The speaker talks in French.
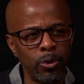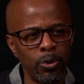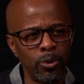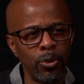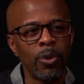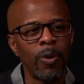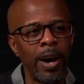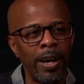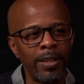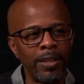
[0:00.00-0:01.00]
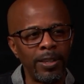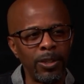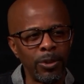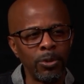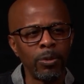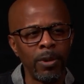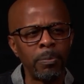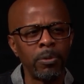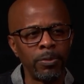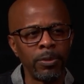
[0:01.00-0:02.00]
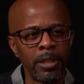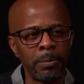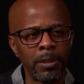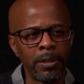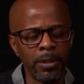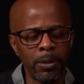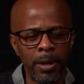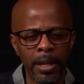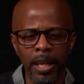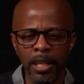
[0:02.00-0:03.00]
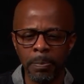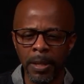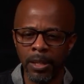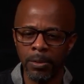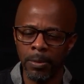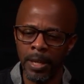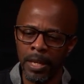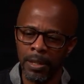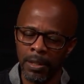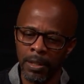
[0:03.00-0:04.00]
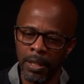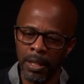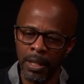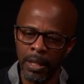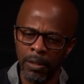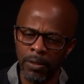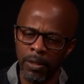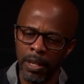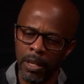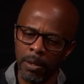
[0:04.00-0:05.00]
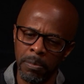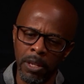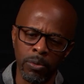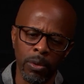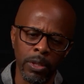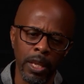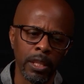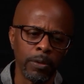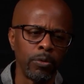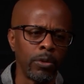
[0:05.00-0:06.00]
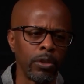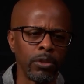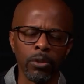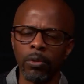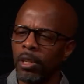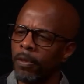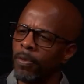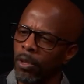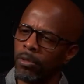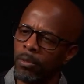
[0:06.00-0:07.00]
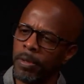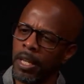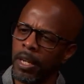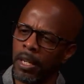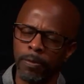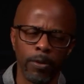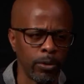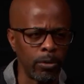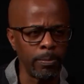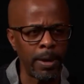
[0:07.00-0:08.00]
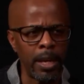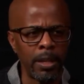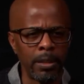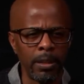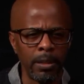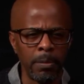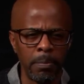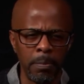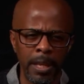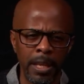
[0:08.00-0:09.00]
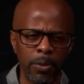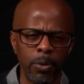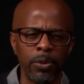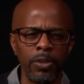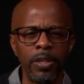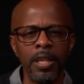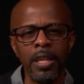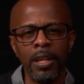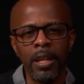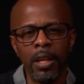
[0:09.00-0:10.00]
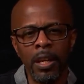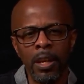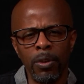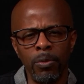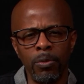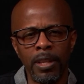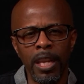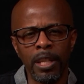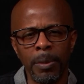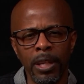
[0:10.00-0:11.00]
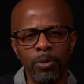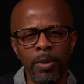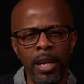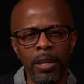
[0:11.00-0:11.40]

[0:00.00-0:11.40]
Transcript: je crois. Je crois profondément que la guerre spirituelle, c'est bien sûr une guerre d'influence entre les forces du bien et les forces du mal, mais aussi une guerre spirituelle,